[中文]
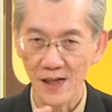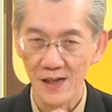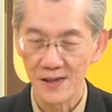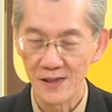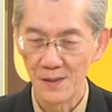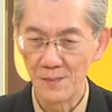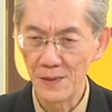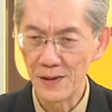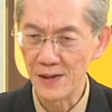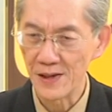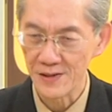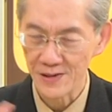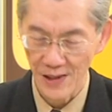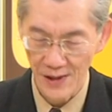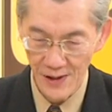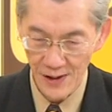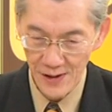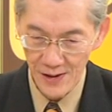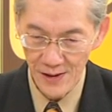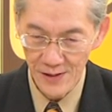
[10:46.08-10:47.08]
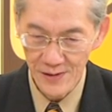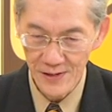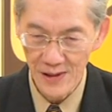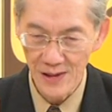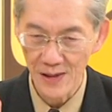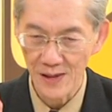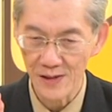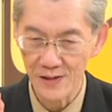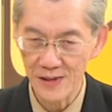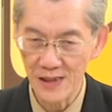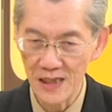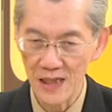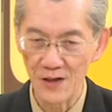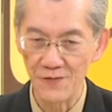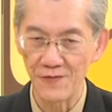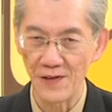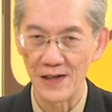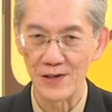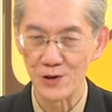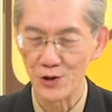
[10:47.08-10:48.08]
人民的才能跟这个地
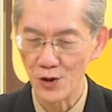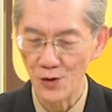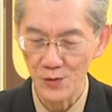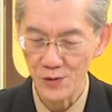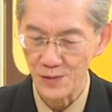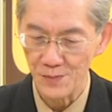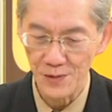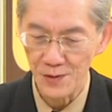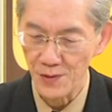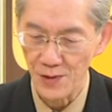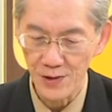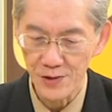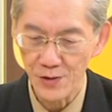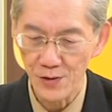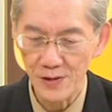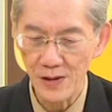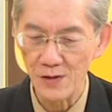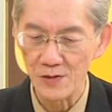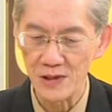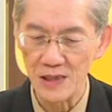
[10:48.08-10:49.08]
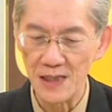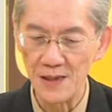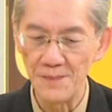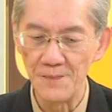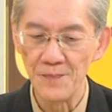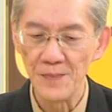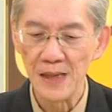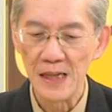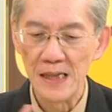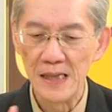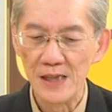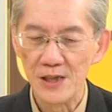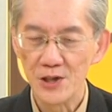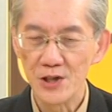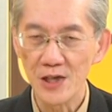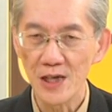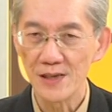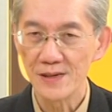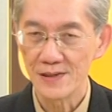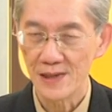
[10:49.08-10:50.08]
反修什么的去斗争。
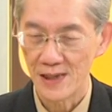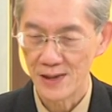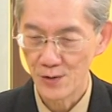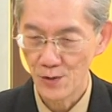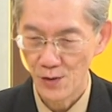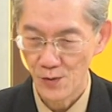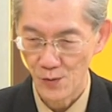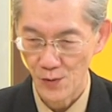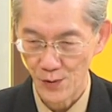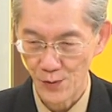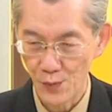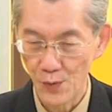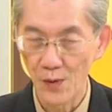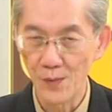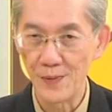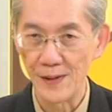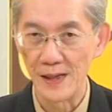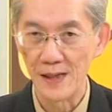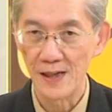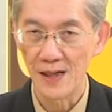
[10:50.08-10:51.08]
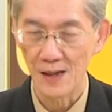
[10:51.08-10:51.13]
现在因为我脱贫了